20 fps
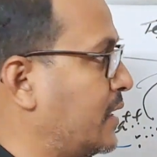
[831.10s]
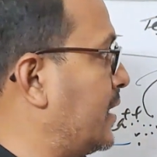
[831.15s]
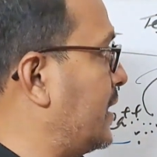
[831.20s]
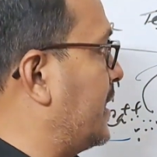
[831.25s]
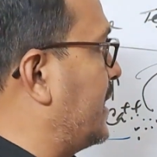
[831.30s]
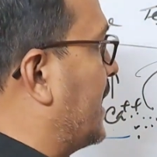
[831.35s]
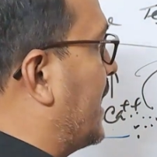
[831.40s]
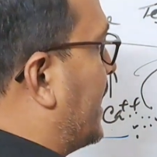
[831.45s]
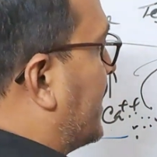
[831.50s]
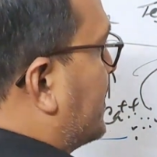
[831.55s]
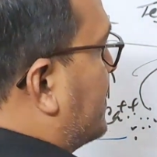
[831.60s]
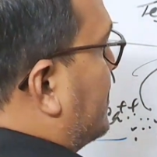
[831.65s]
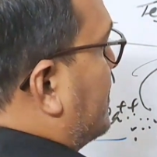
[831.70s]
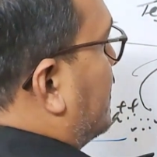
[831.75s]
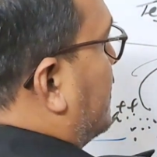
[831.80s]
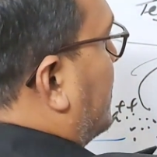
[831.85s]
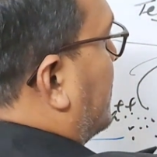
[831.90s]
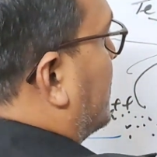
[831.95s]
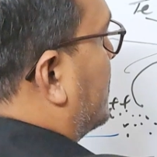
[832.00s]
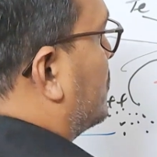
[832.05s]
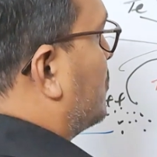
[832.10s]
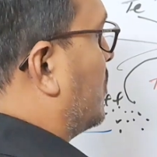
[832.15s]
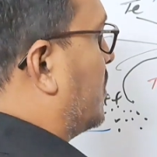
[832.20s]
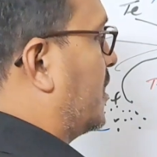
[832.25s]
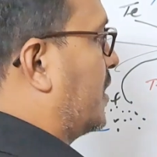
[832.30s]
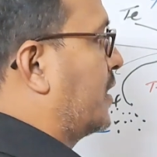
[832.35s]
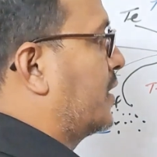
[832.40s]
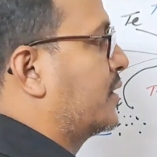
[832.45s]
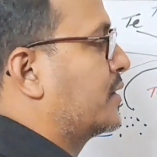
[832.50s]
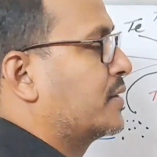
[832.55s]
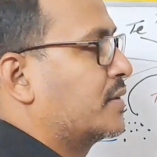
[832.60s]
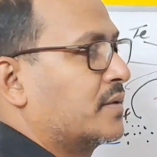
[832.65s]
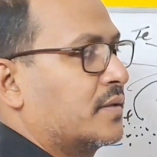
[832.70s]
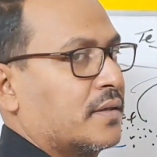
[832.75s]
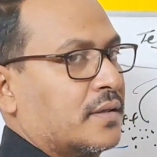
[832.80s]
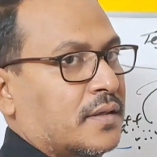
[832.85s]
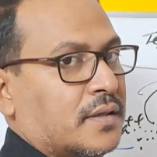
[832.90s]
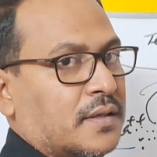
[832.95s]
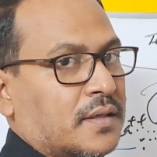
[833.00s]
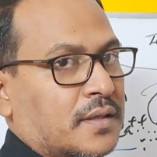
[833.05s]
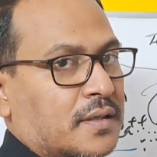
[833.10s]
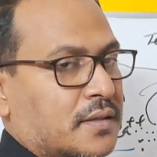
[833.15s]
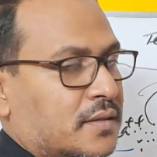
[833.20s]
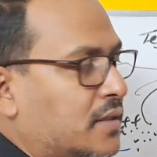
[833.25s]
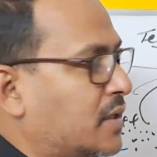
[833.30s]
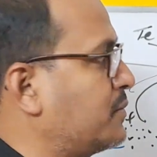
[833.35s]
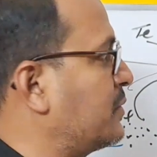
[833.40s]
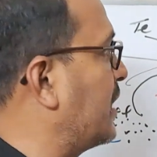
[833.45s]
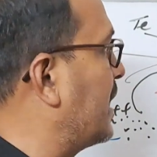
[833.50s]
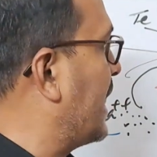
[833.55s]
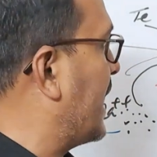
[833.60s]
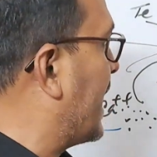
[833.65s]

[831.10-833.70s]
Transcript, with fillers: এই অ্যাক্টিন থেকে সরাই তার মানে